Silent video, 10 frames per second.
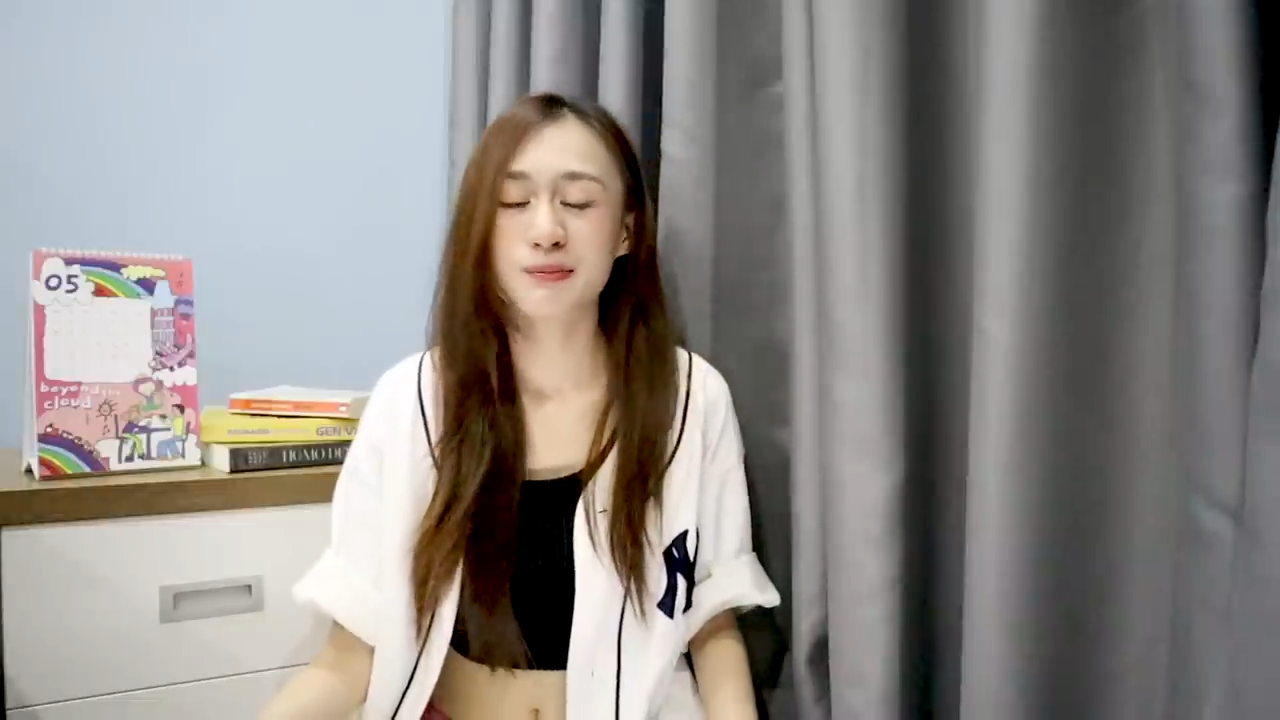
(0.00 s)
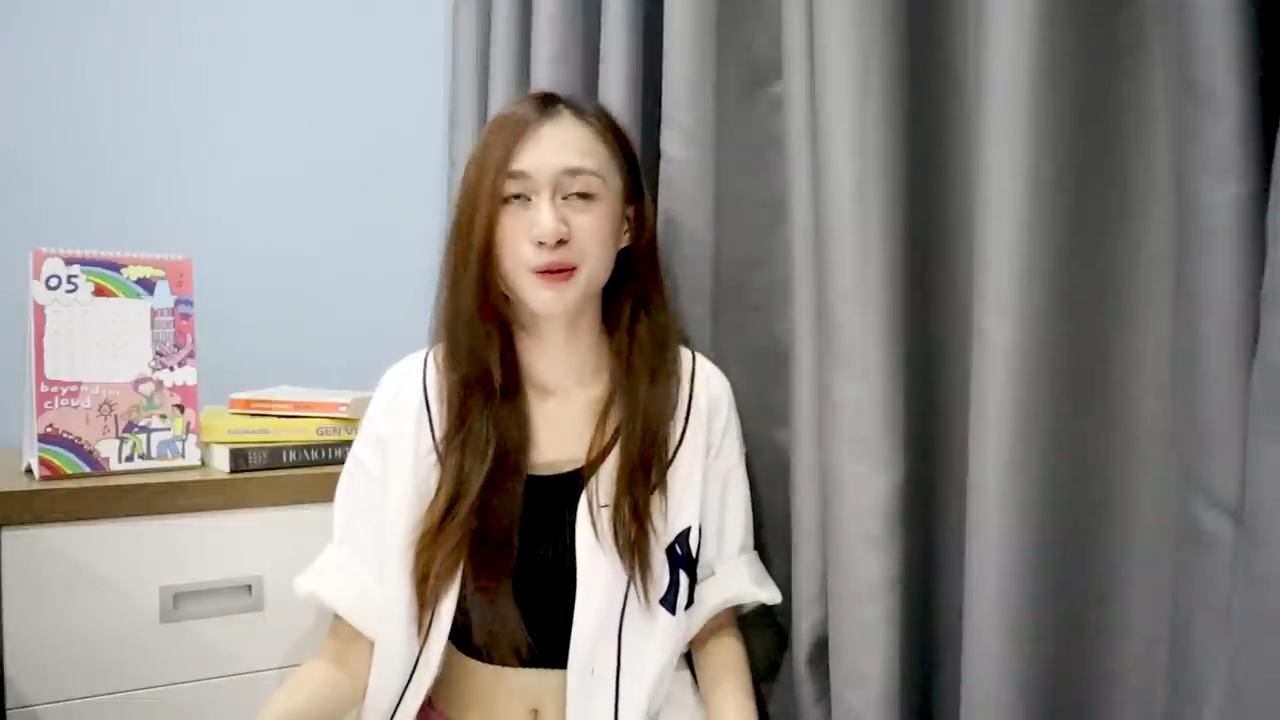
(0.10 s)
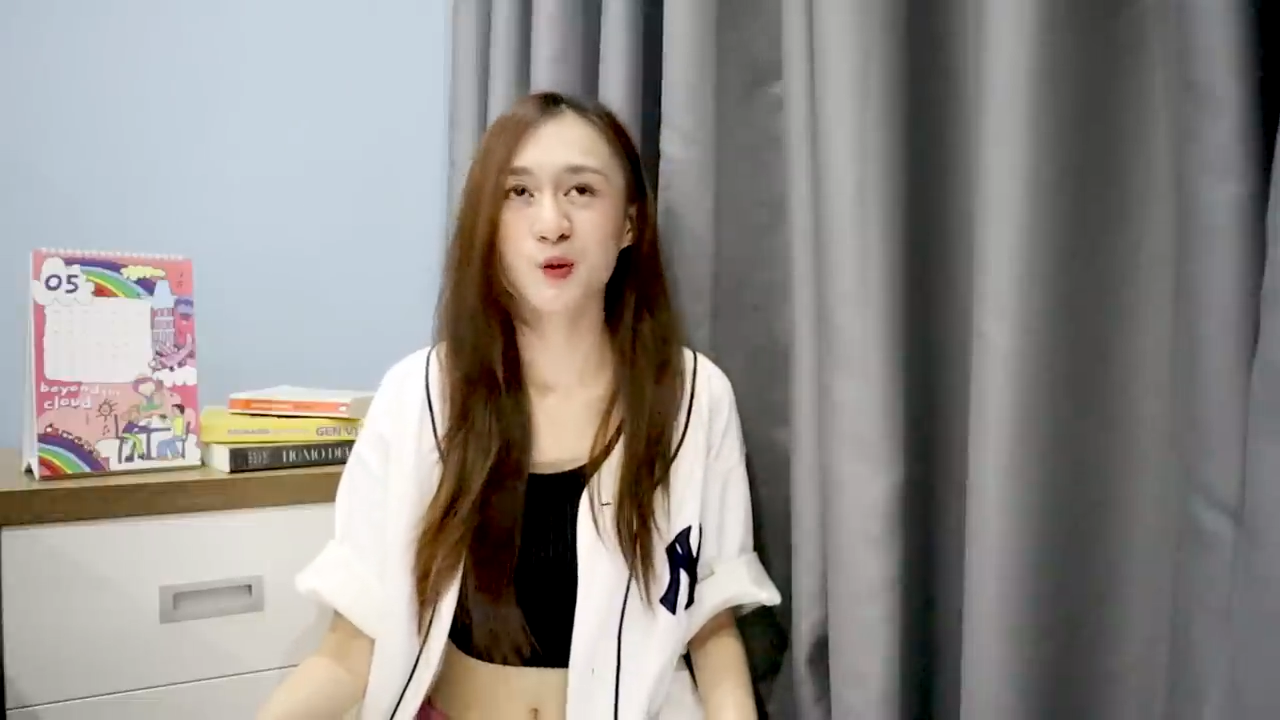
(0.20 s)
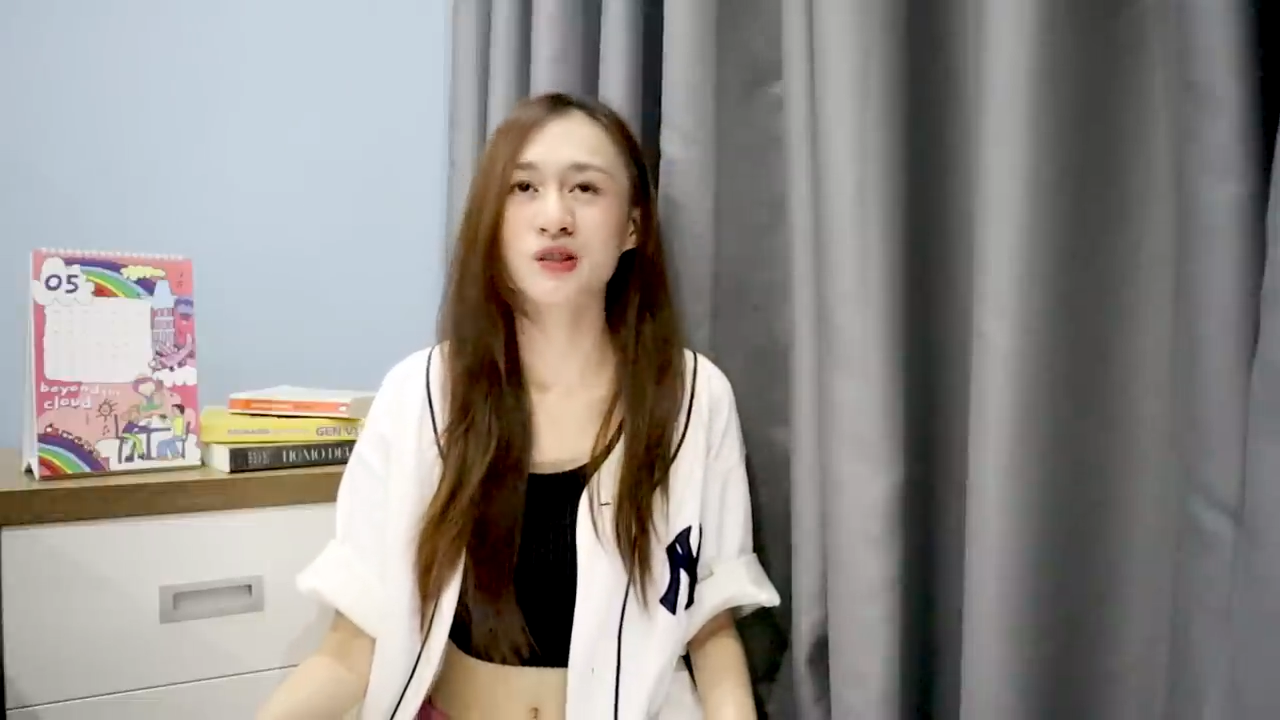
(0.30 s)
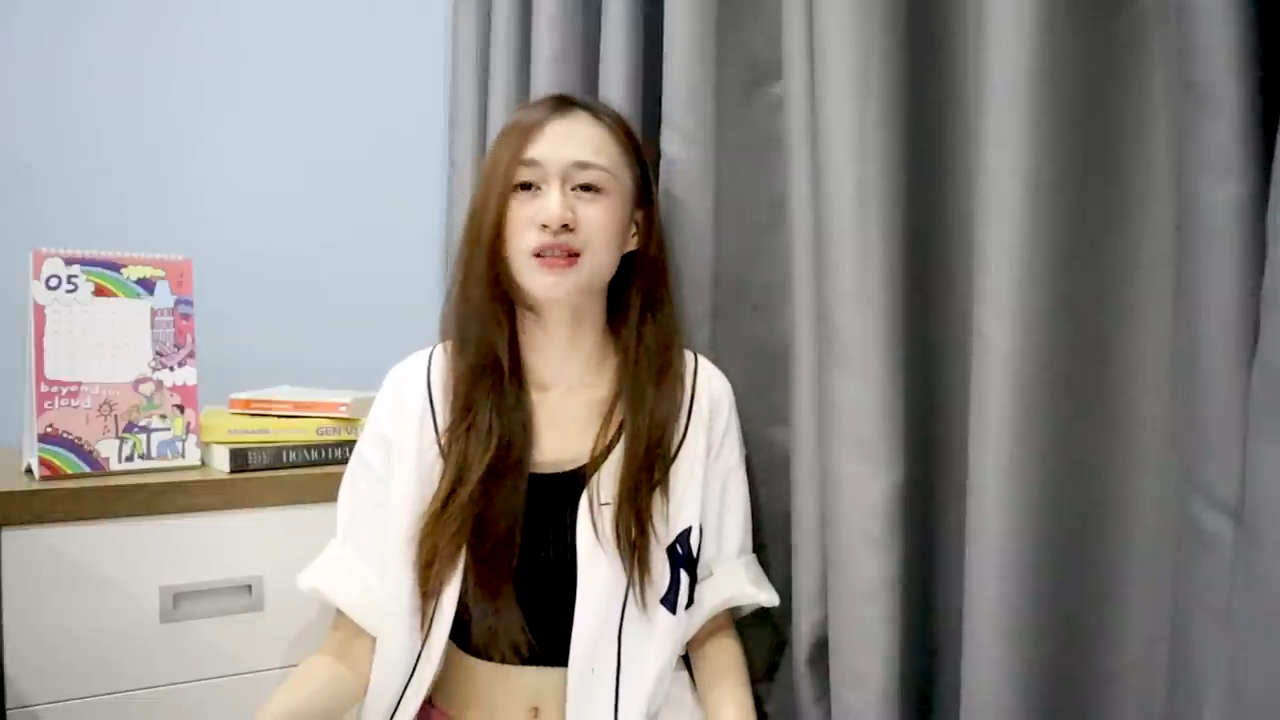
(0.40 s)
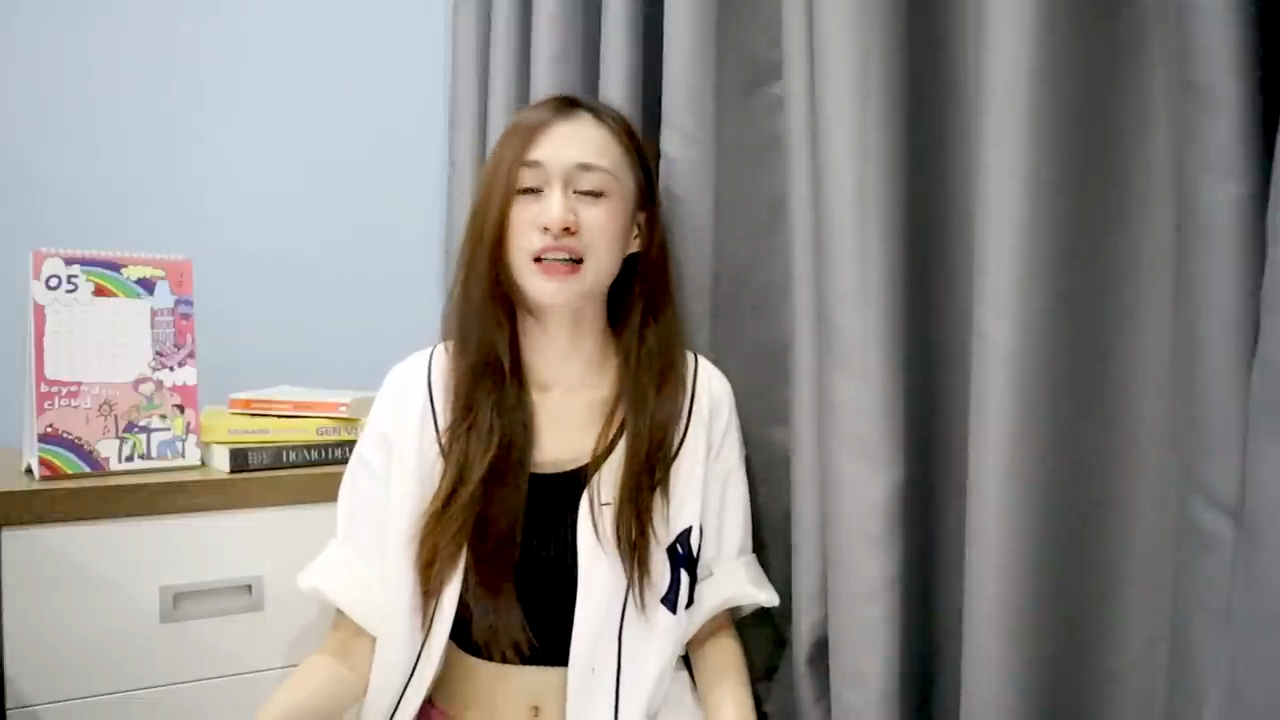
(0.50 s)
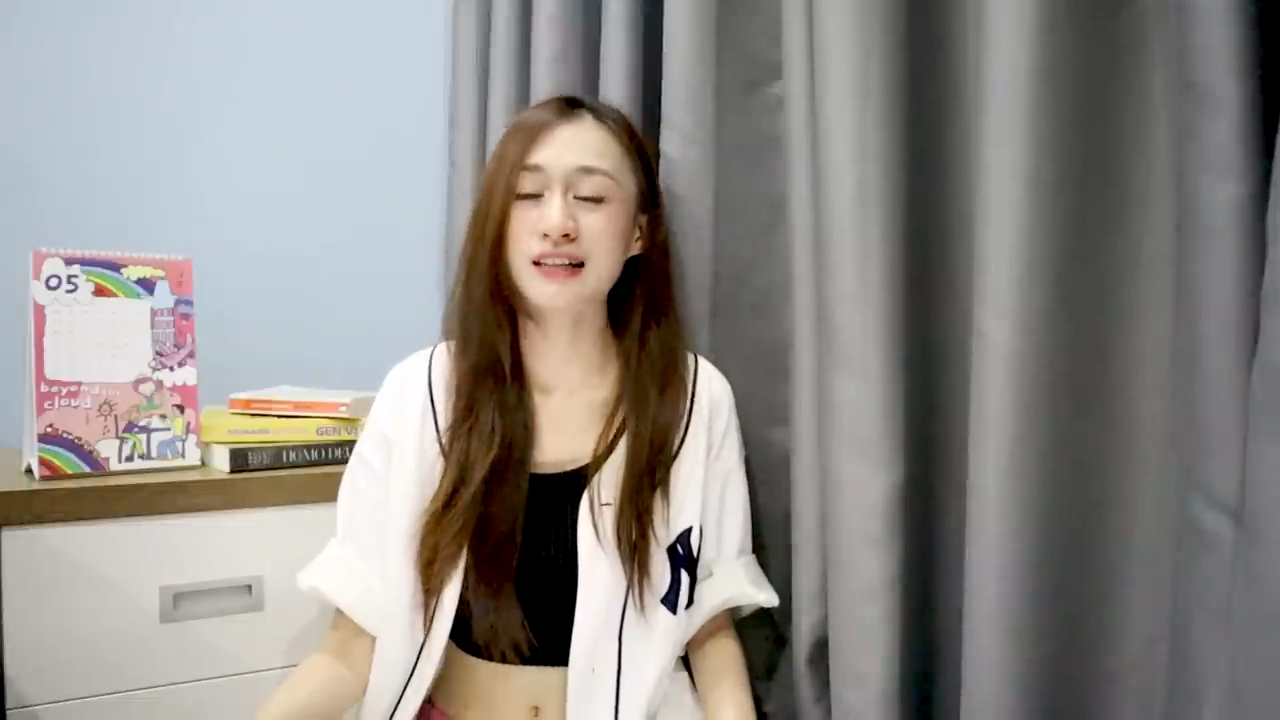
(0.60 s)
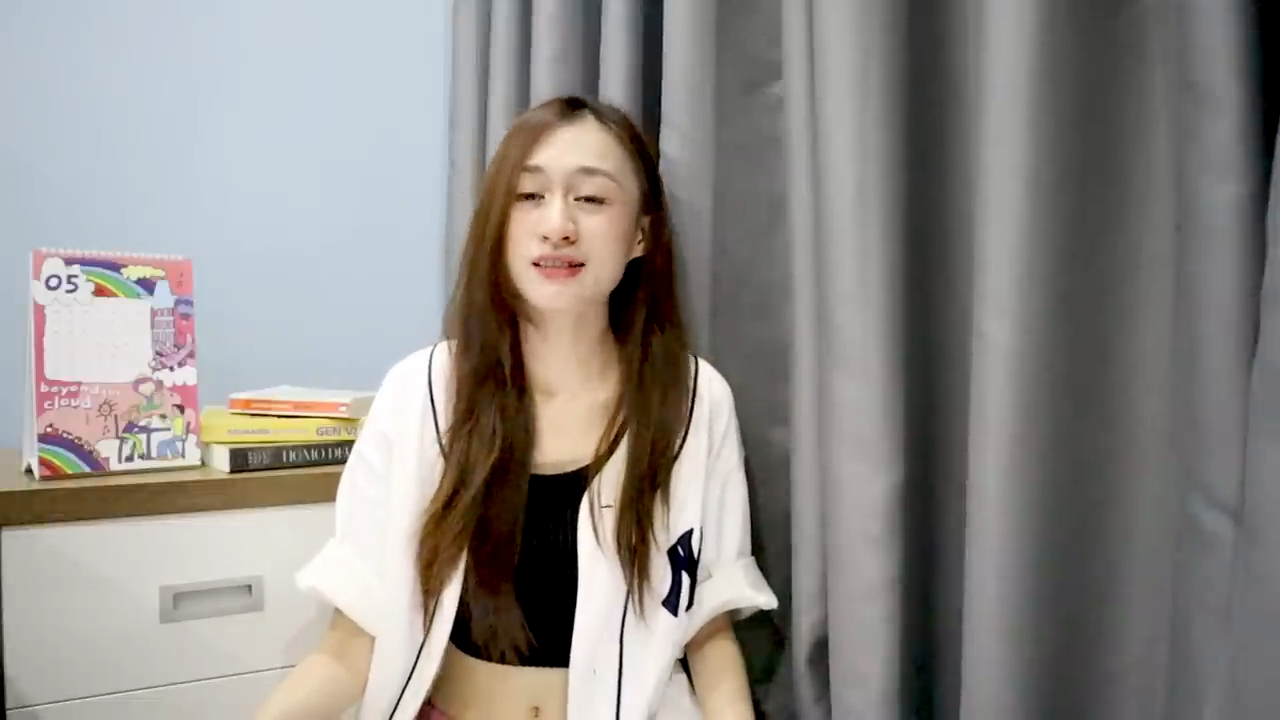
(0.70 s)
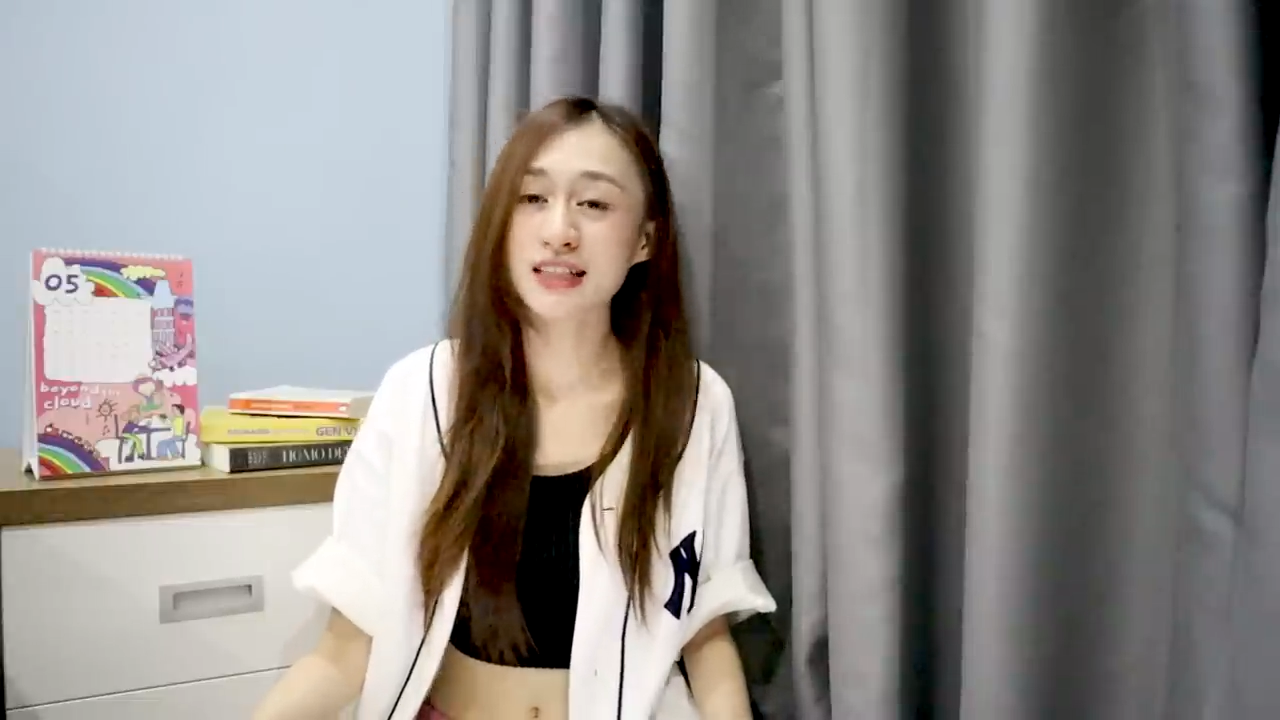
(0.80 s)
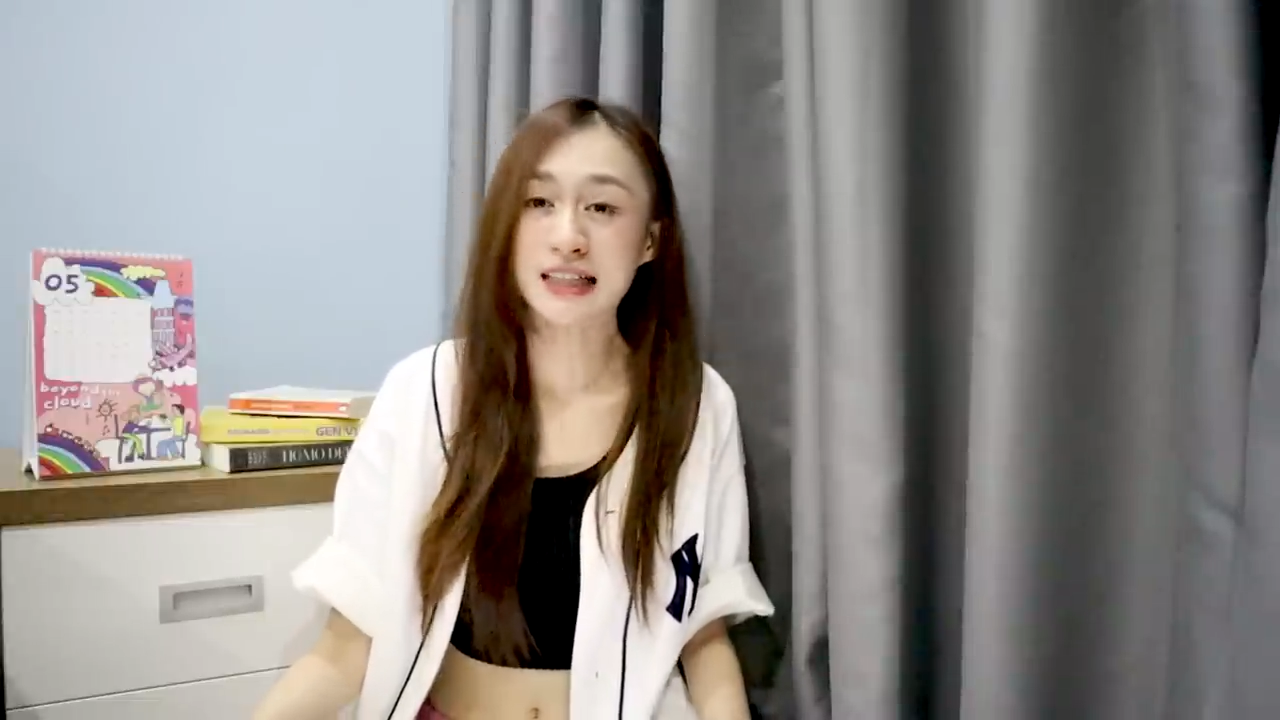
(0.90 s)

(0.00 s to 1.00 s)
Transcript: mình muốn ở cạnh người